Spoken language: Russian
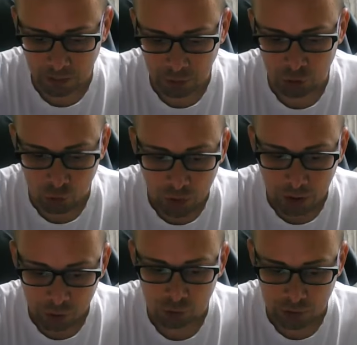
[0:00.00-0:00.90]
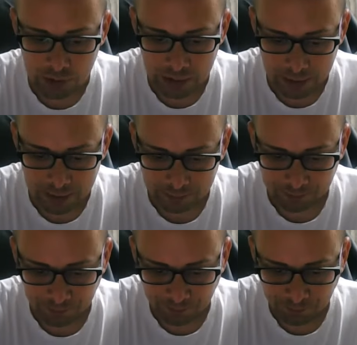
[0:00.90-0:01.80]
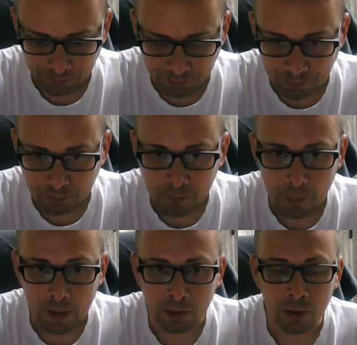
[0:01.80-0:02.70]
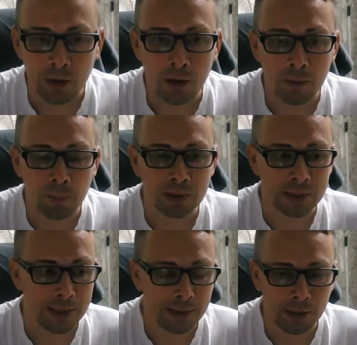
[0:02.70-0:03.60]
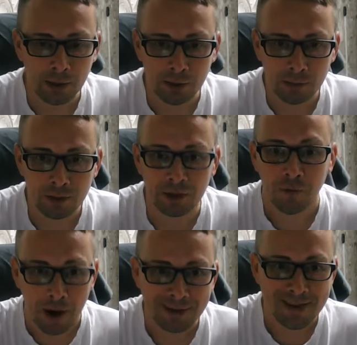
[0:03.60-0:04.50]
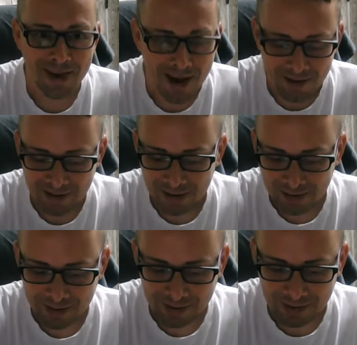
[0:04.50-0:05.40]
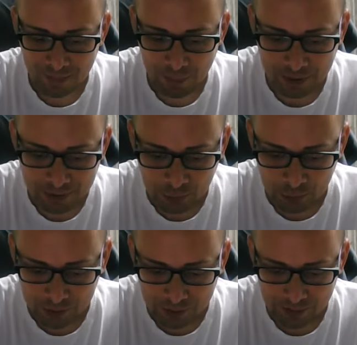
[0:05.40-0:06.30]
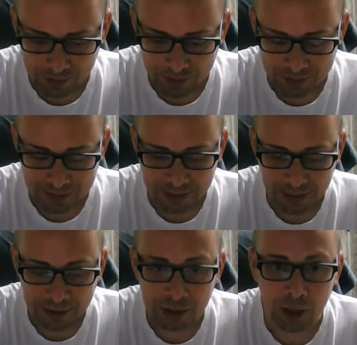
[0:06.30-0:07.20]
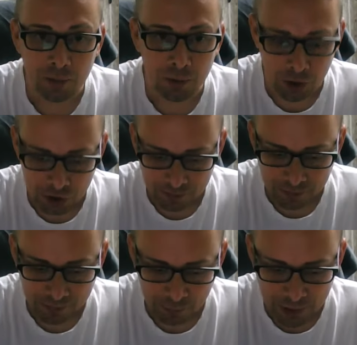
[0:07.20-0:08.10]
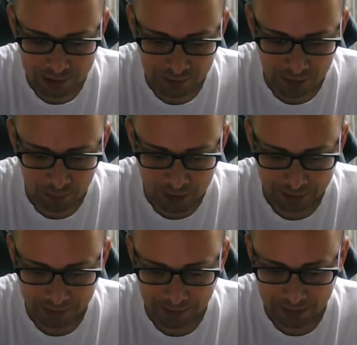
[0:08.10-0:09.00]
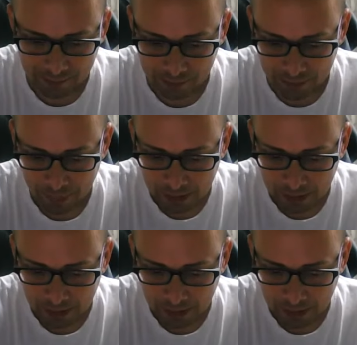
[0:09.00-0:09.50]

и что я хочу сказать? А, последние два дня а, происходит э, сильный кипиш у нас в компании Avon.